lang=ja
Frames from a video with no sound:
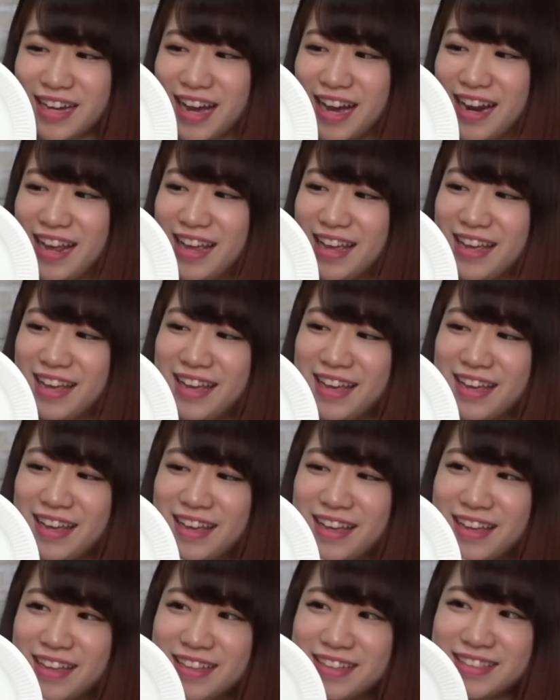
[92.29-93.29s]
あれ
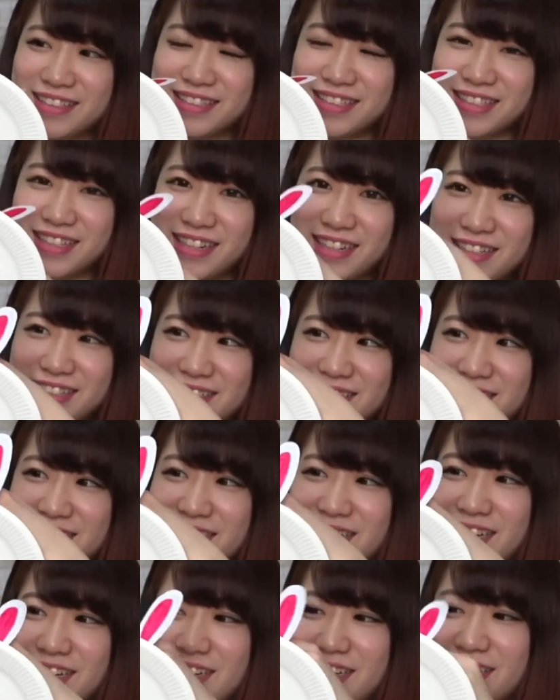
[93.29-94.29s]
チラ
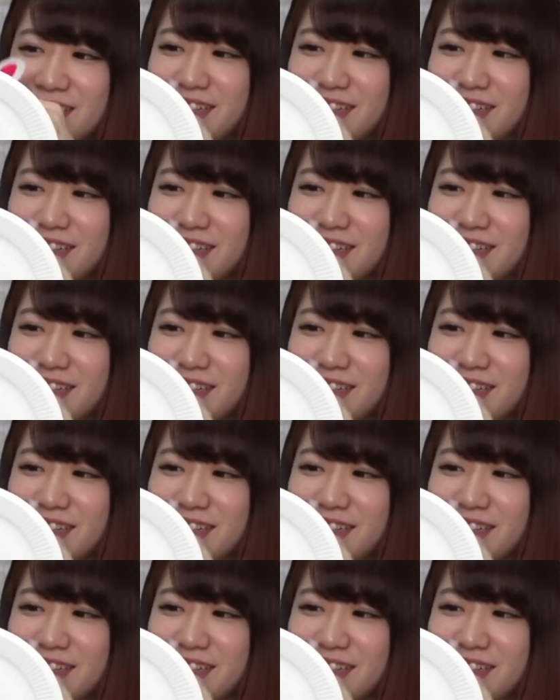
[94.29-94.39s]
チラ